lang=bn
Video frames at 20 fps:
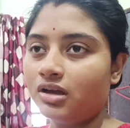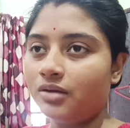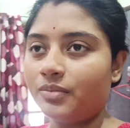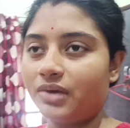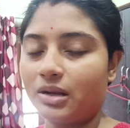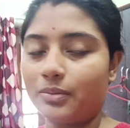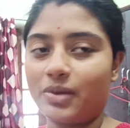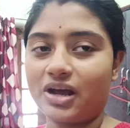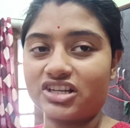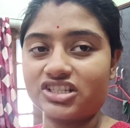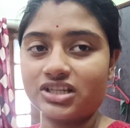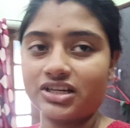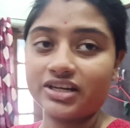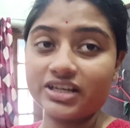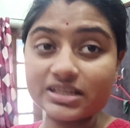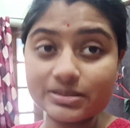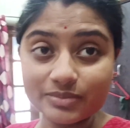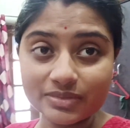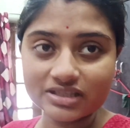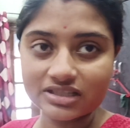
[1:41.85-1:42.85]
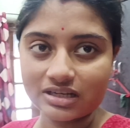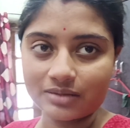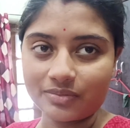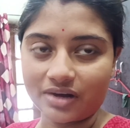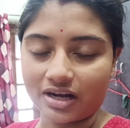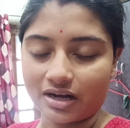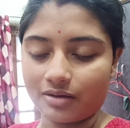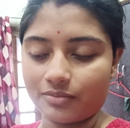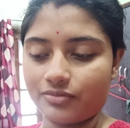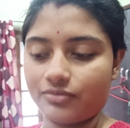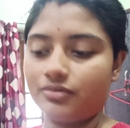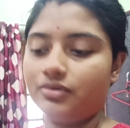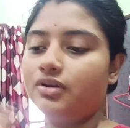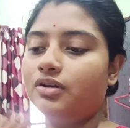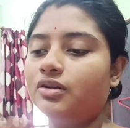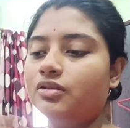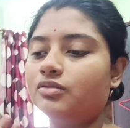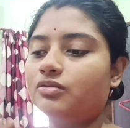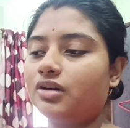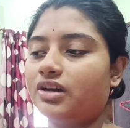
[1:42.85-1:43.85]
মানে বাসি খ্রিসমাসটা মানাবো
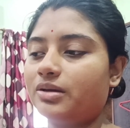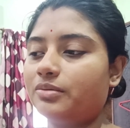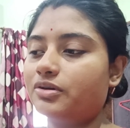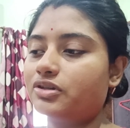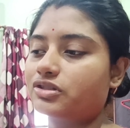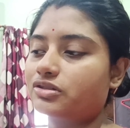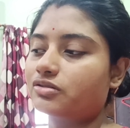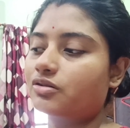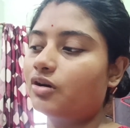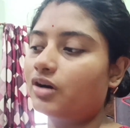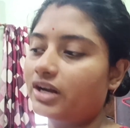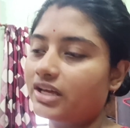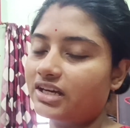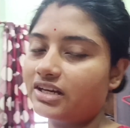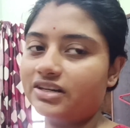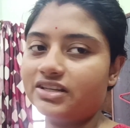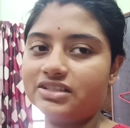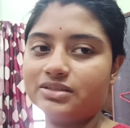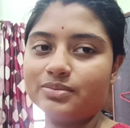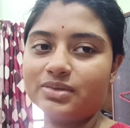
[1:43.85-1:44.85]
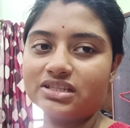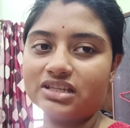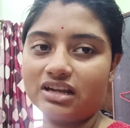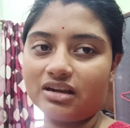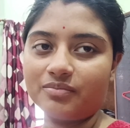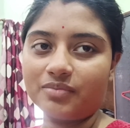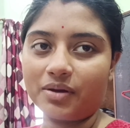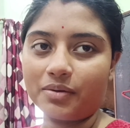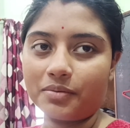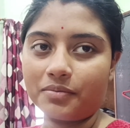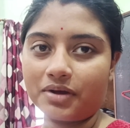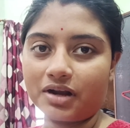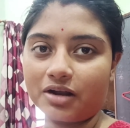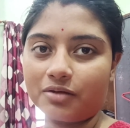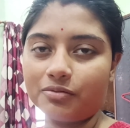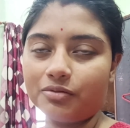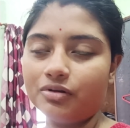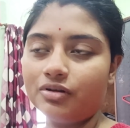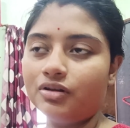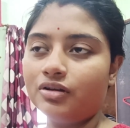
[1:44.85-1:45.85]
তো এই বছর ঘরেই ক্রিসমাস এরমভাবে
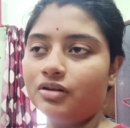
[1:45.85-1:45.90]
মানাবো